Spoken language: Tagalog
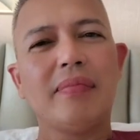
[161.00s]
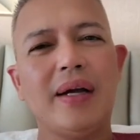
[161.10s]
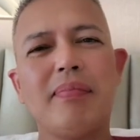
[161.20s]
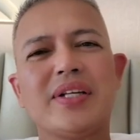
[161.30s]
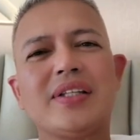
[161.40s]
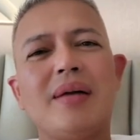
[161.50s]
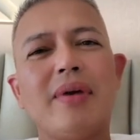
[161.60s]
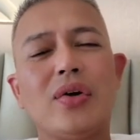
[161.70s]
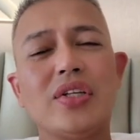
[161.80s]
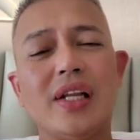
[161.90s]
ay basta
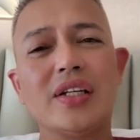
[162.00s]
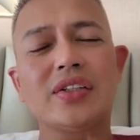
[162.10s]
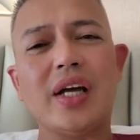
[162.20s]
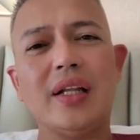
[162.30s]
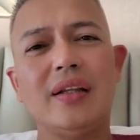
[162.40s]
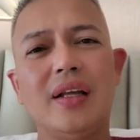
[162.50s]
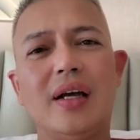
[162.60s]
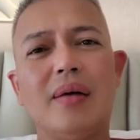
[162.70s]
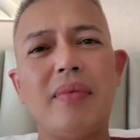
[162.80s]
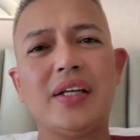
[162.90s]
meron silang stud
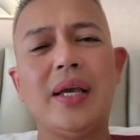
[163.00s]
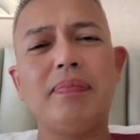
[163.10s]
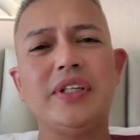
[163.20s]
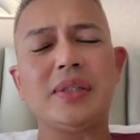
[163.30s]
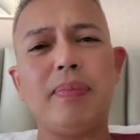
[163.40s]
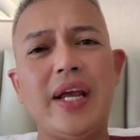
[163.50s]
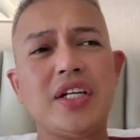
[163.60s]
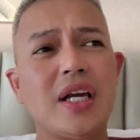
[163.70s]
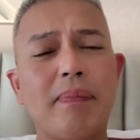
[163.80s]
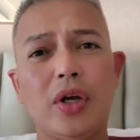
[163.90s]
na may hip
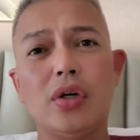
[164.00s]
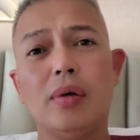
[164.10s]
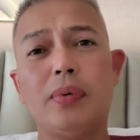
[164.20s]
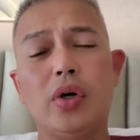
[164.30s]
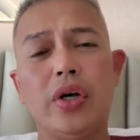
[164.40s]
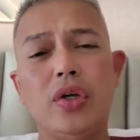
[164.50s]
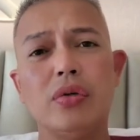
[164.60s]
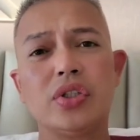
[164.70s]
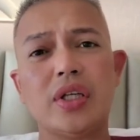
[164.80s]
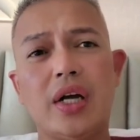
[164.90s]
dysplasia pero pogi
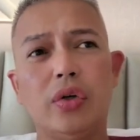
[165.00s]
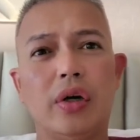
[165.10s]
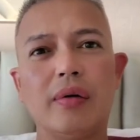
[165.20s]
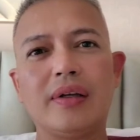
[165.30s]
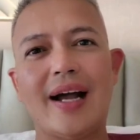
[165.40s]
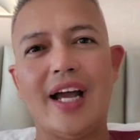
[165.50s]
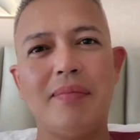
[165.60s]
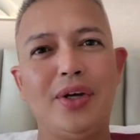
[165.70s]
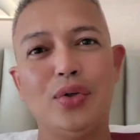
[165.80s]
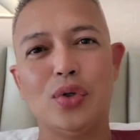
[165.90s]
yung stud or
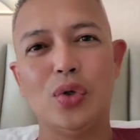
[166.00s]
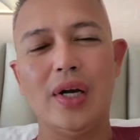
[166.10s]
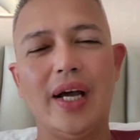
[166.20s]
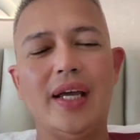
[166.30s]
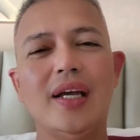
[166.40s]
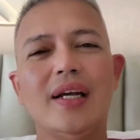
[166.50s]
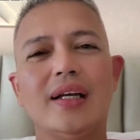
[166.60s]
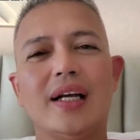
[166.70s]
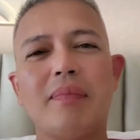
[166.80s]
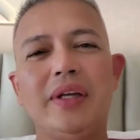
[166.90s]
kakaiba yung kulay,
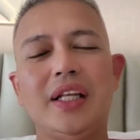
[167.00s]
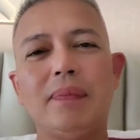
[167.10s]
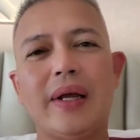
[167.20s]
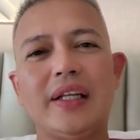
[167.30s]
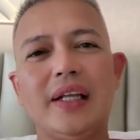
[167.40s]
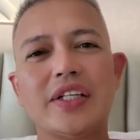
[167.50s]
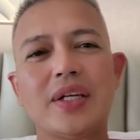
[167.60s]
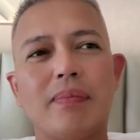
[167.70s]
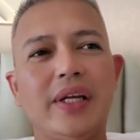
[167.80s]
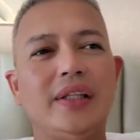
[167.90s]
gagamitin pa rin nila
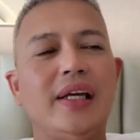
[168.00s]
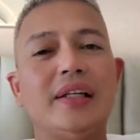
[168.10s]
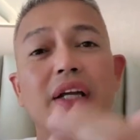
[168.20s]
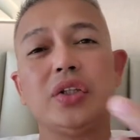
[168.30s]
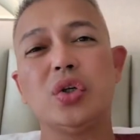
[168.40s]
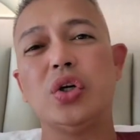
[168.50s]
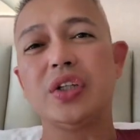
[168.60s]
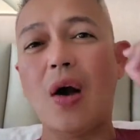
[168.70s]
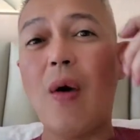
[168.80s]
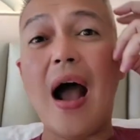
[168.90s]
sa breeding later
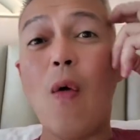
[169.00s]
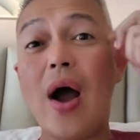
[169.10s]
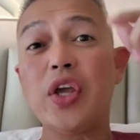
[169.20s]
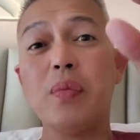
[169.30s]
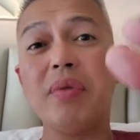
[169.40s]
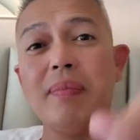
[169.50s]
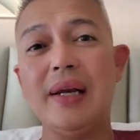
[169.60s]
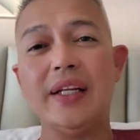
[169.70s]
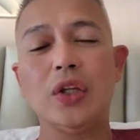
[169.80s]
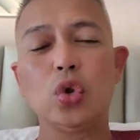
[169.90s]
on. Kawawa yung
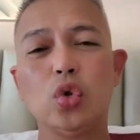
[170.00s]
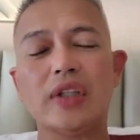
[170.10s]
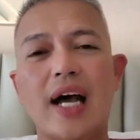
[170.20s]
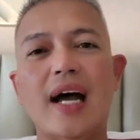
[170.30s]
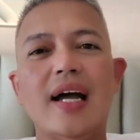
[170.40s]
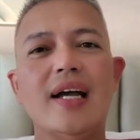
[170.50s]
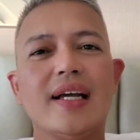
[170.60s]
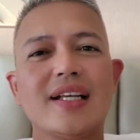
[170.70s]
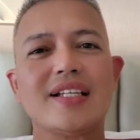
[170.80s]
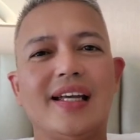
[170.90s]
bibili ng tuta
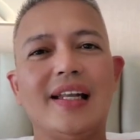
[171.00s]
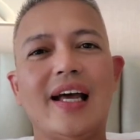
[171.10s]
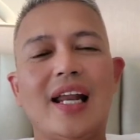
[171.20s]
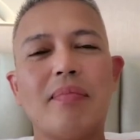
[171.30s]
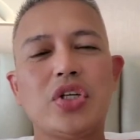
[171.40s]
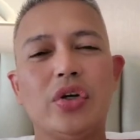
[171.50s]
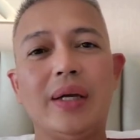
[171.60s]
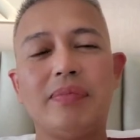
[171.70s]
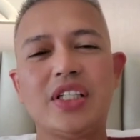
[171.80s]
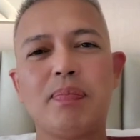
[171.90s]
kasi lalabas yung
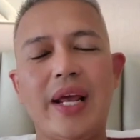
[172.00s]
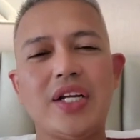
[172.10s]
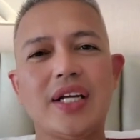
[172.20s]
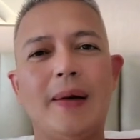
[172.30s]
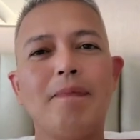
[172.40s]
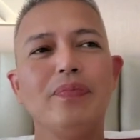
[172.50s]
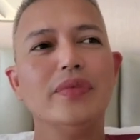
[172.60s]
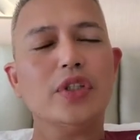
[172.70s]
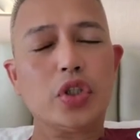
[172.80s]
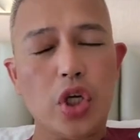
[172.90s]
hip dysplasia.
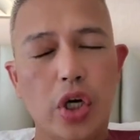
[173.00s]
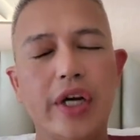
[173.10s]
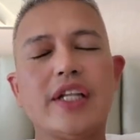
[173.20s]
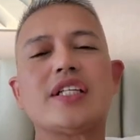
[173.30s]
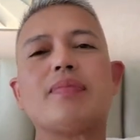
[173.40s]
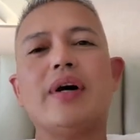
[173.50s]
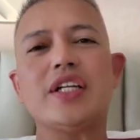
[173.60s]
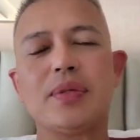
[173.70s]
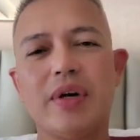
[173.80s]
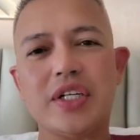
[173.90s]
So it's
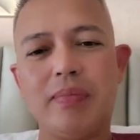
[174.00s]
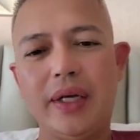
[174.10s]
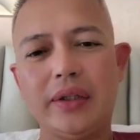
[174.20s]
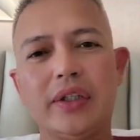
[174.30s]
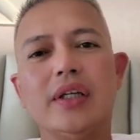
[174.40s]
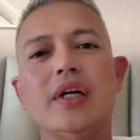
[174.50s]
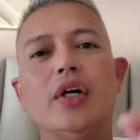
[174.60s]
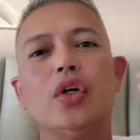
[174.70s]
much much better